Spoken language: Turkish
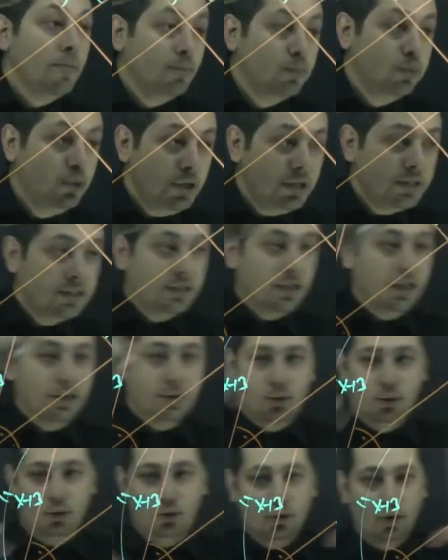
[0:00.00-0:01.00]
Bu x
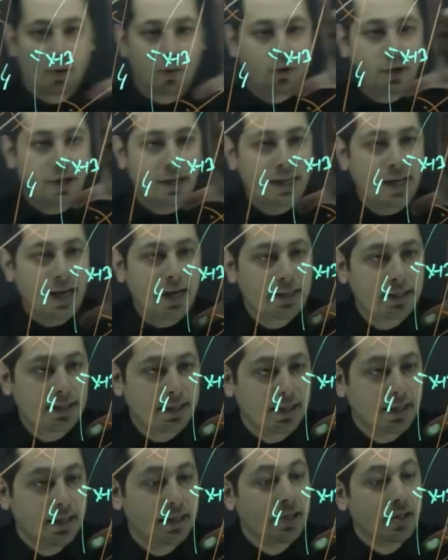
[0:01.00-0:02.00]
artı 3 ise o buraya
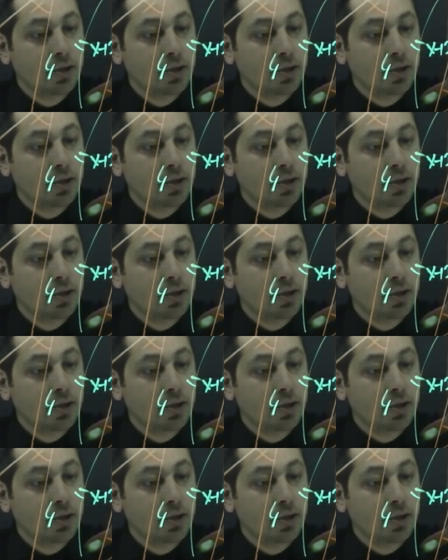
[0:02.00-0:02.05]
geldi.